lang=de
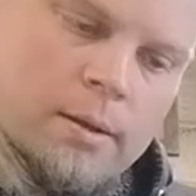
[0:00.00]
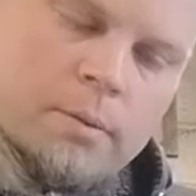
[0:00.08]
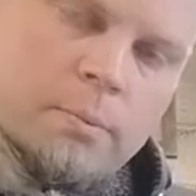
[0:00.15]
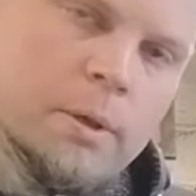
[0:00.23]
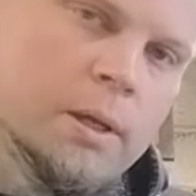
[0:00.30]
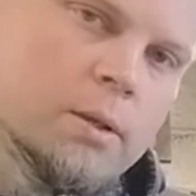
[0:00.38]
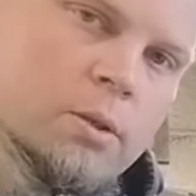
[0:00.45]

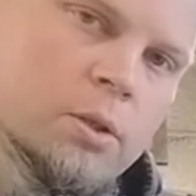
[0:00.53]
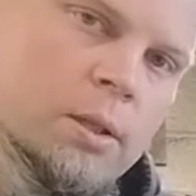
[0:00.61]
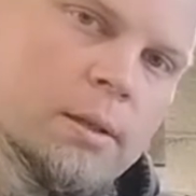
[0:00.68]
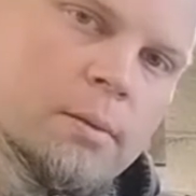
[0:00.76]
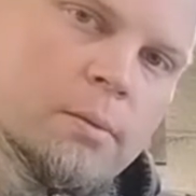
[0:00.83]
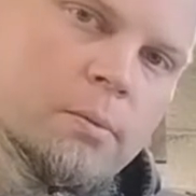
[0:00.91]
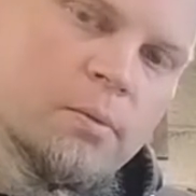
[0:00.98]
Ich meine,
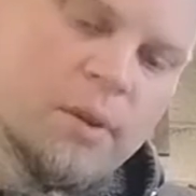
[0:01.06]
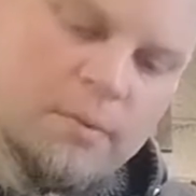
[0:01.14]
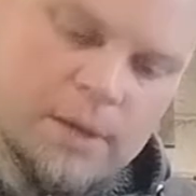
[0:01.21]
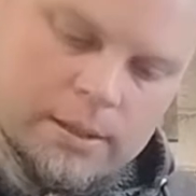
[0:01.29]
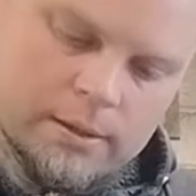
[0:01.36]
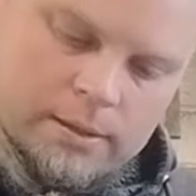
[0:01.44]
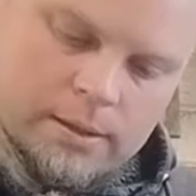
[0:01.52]
Stiel
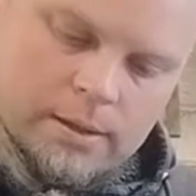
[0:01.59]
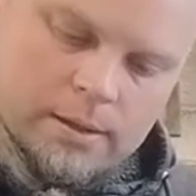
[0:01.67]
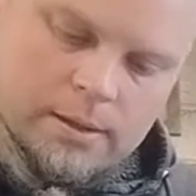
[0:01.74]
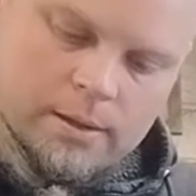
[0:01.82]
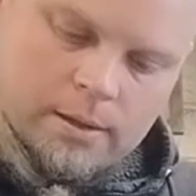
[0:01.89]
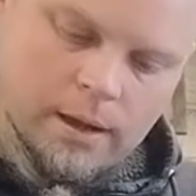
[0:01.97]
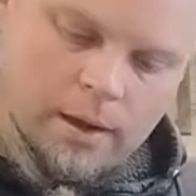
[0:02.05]
verwendet die
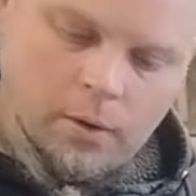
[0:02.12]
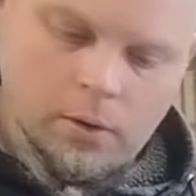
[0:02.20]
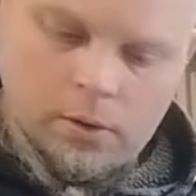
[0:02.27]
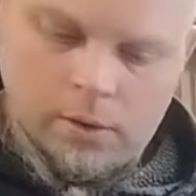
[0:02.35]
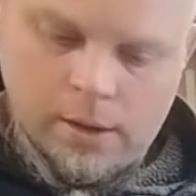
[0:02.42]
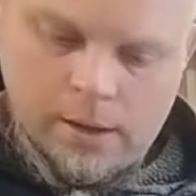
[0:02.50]
auch.